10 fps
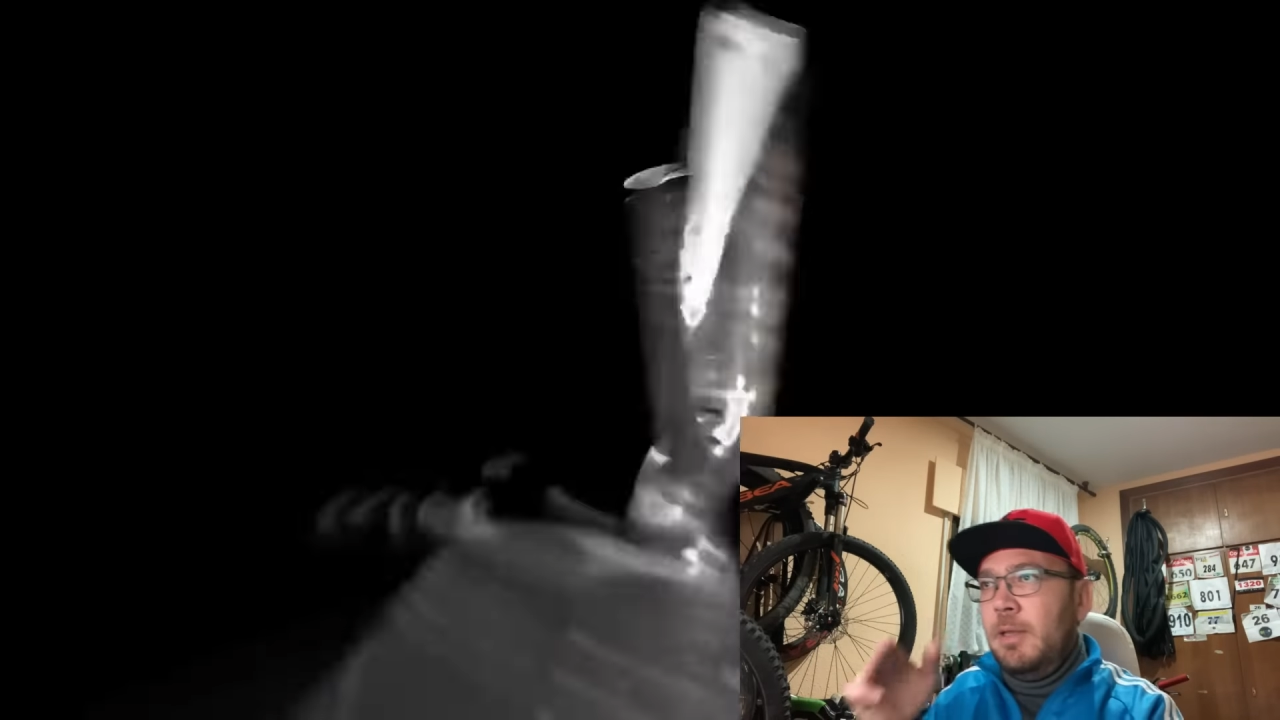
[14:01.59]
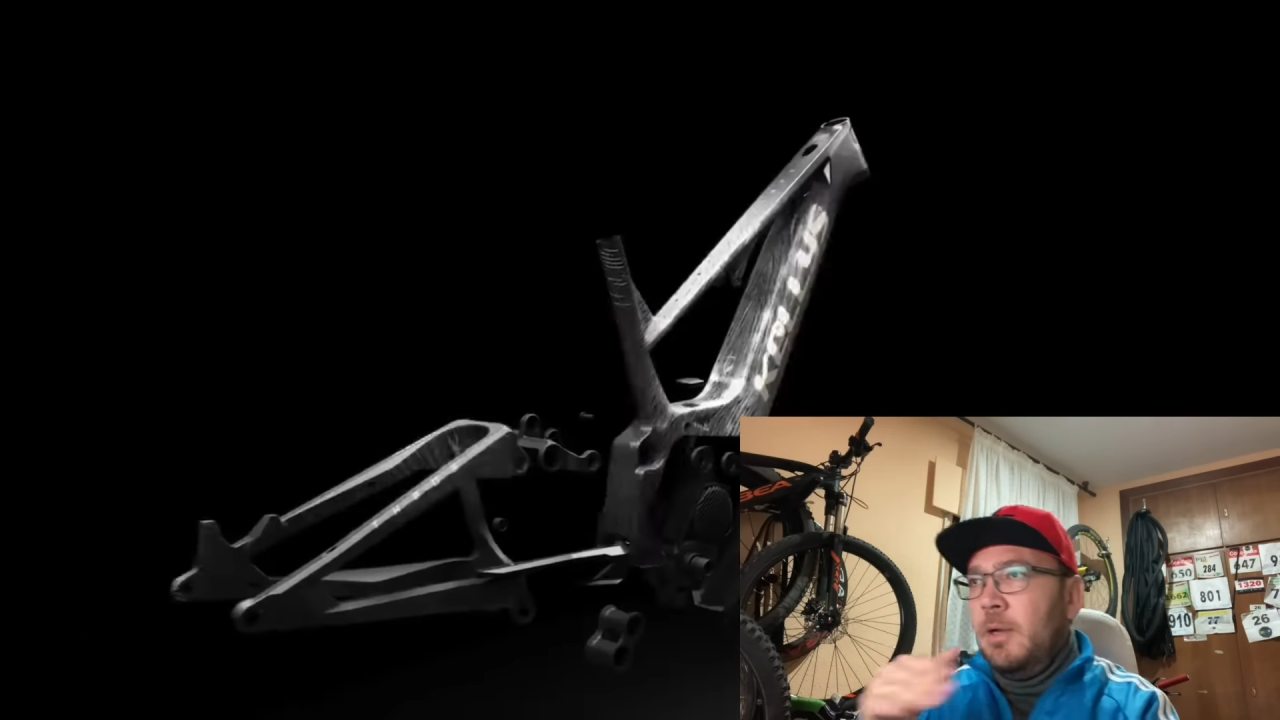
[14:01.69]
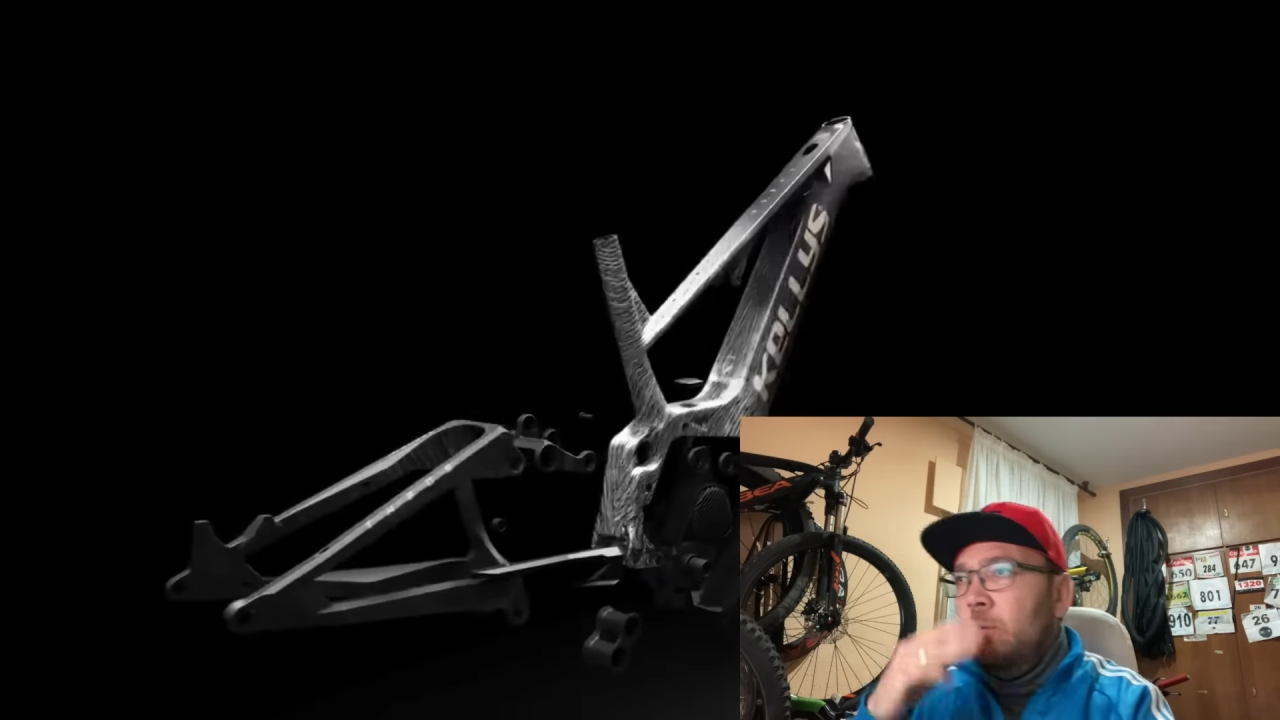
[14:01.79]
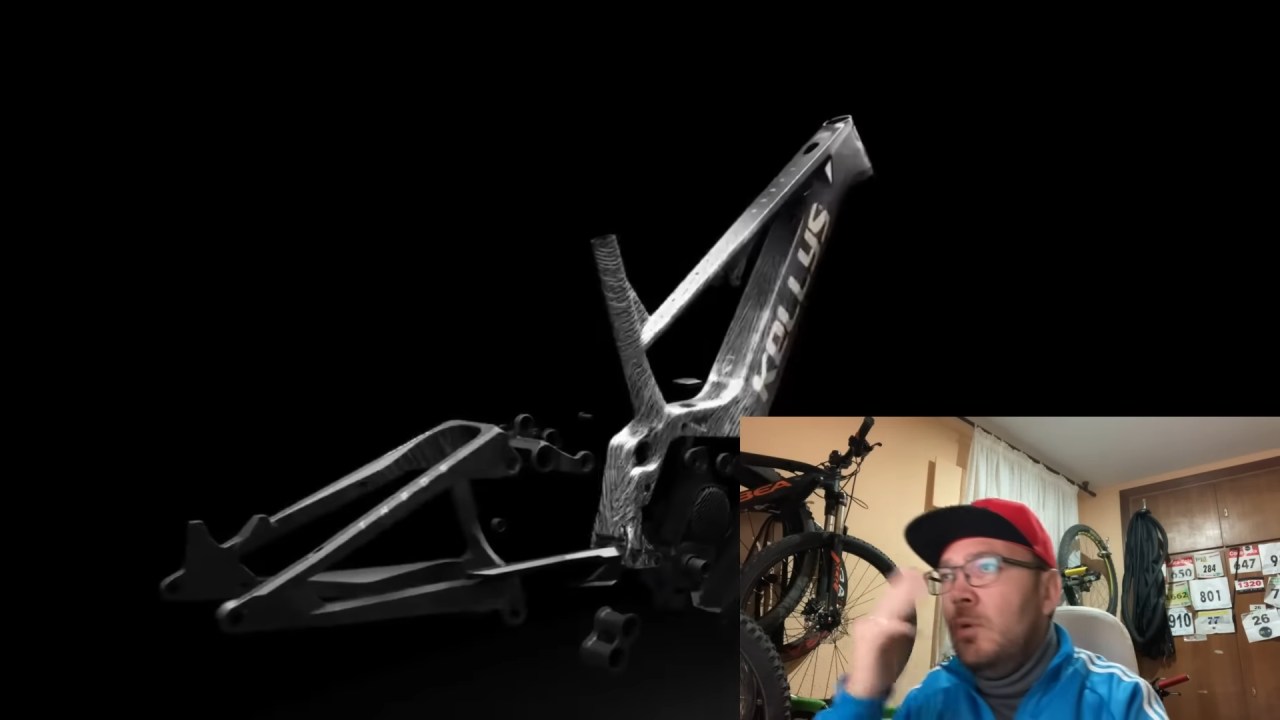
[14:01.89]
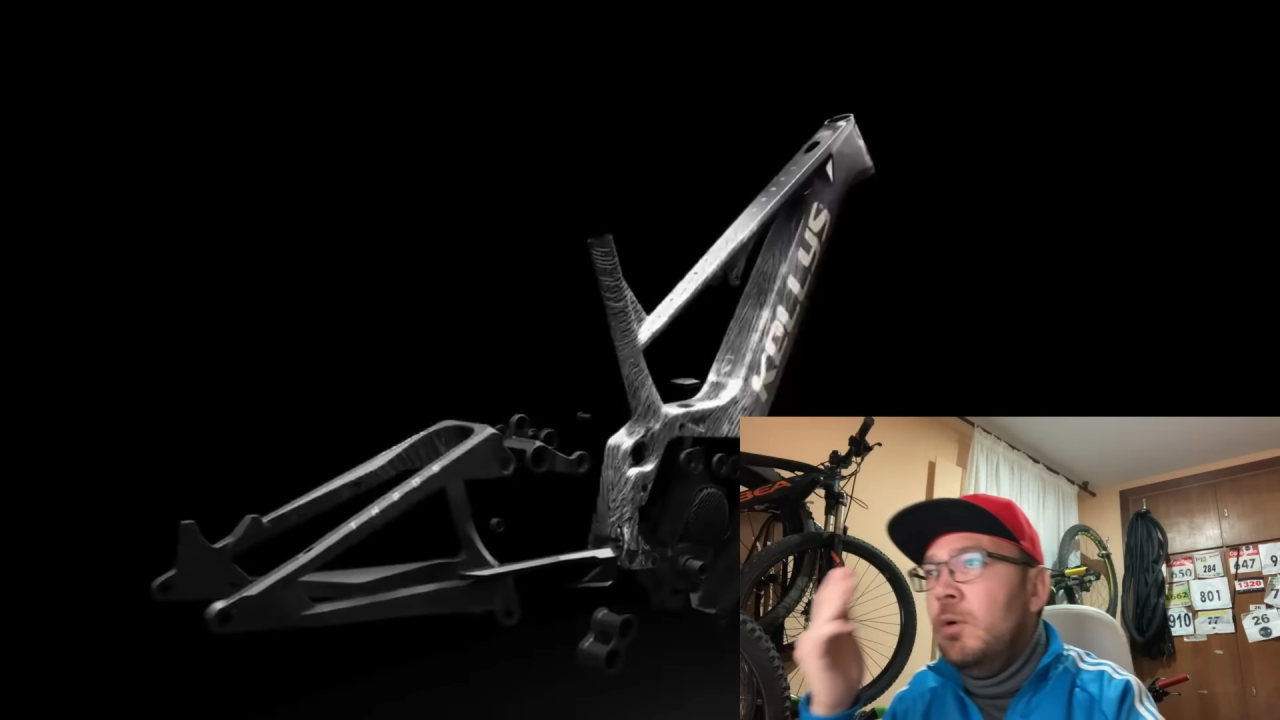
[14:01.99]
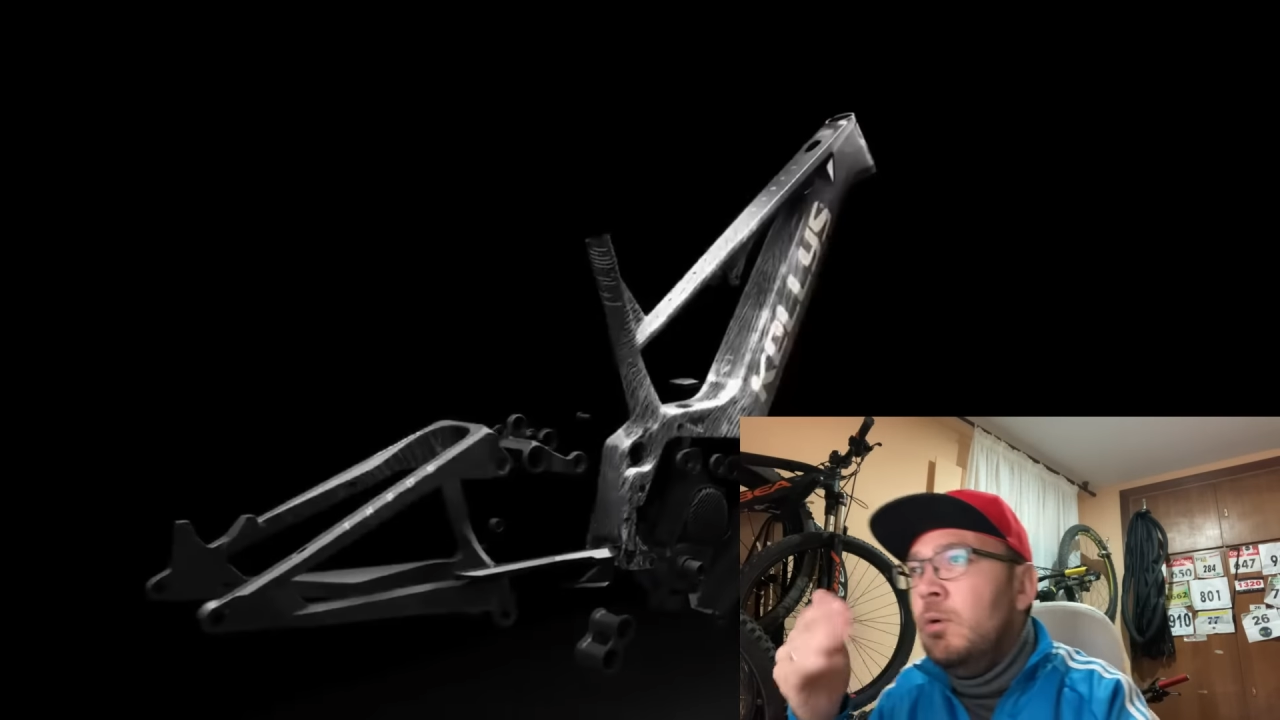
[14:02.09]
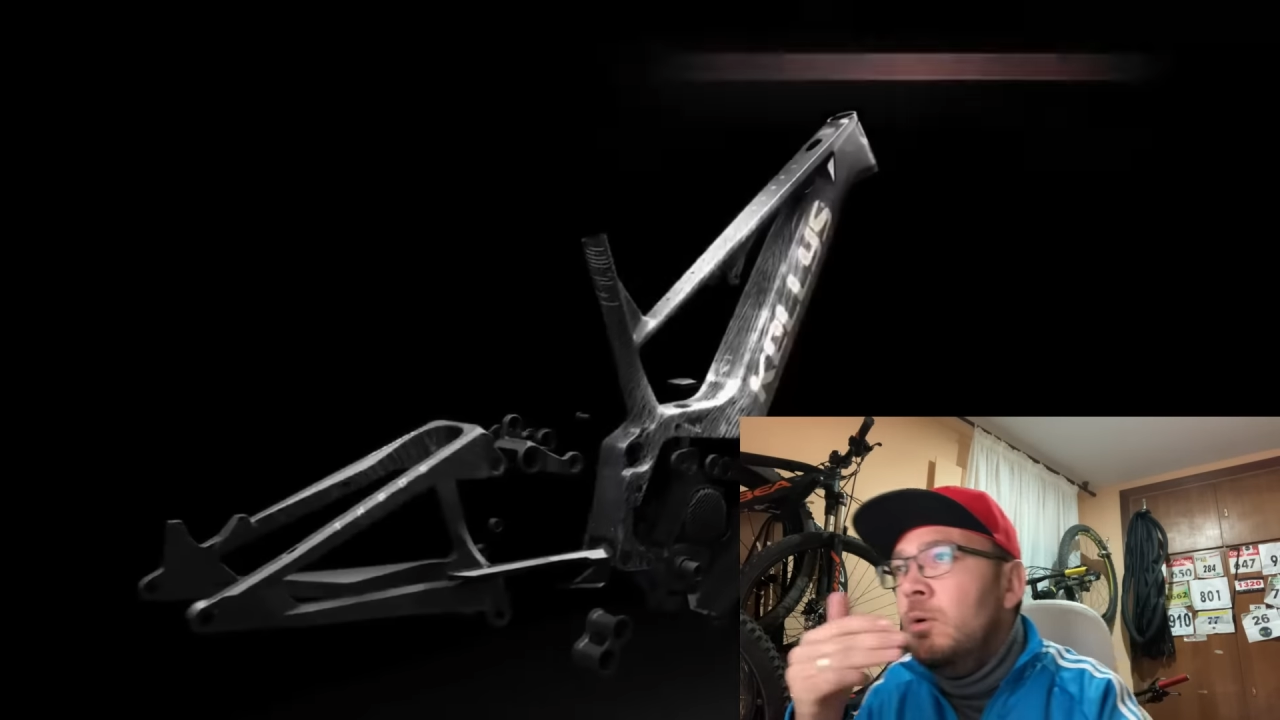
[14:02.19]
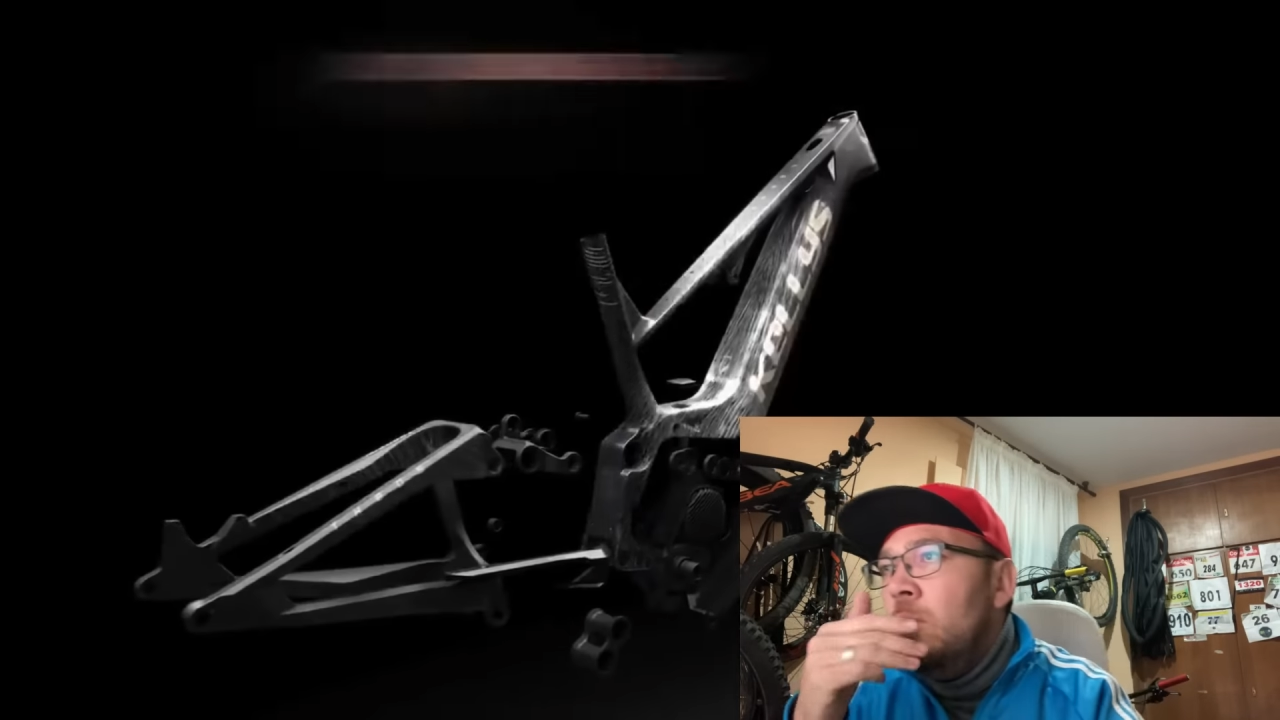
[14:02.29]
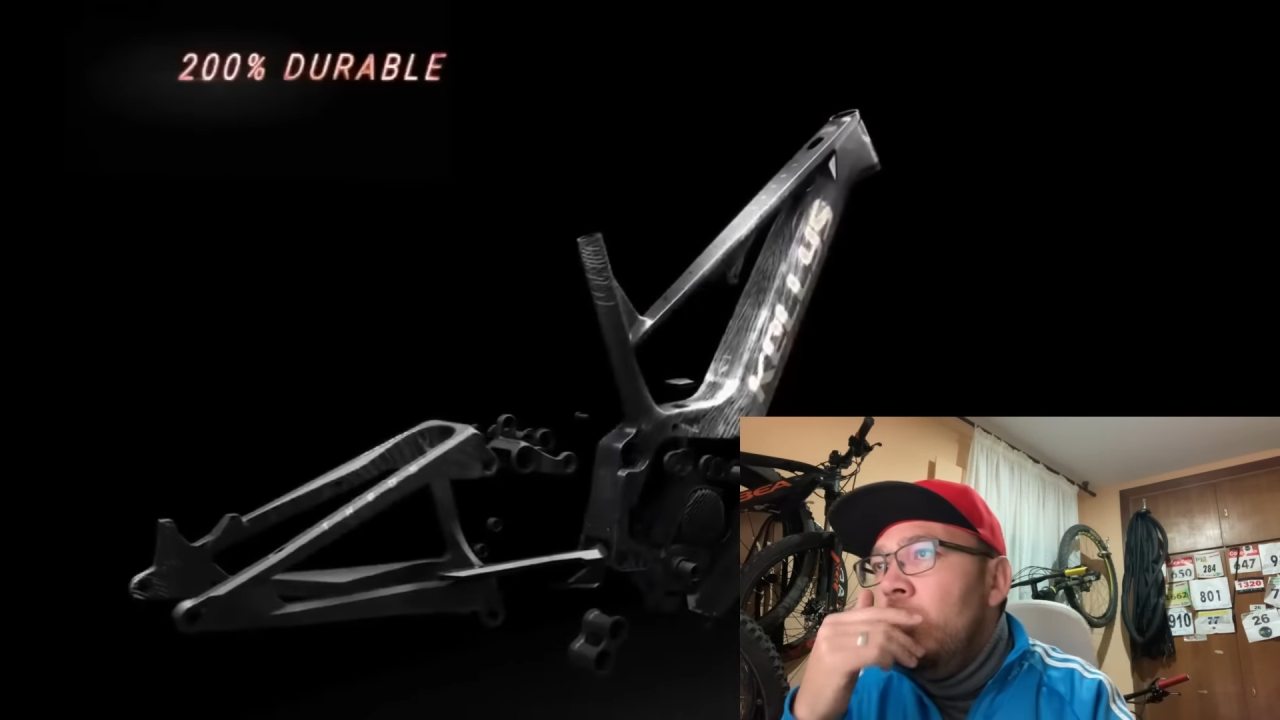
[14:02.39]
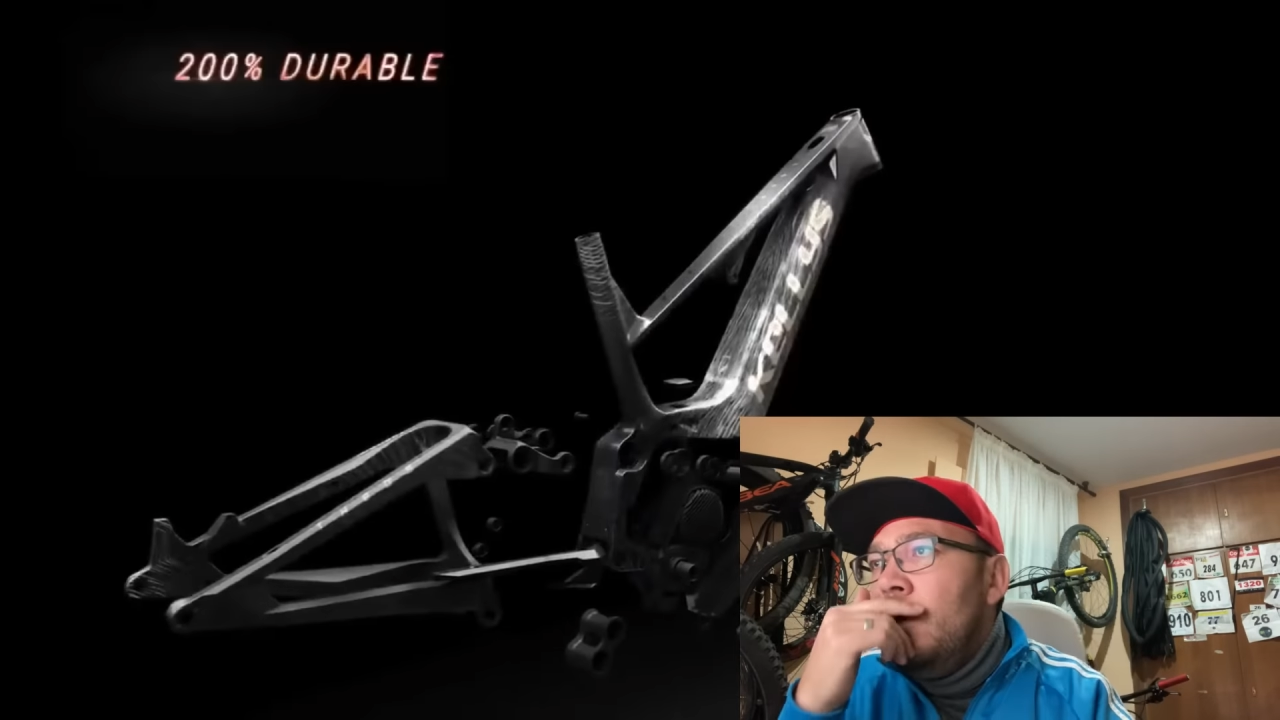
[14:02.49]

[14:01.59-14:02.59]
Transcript: deja un juego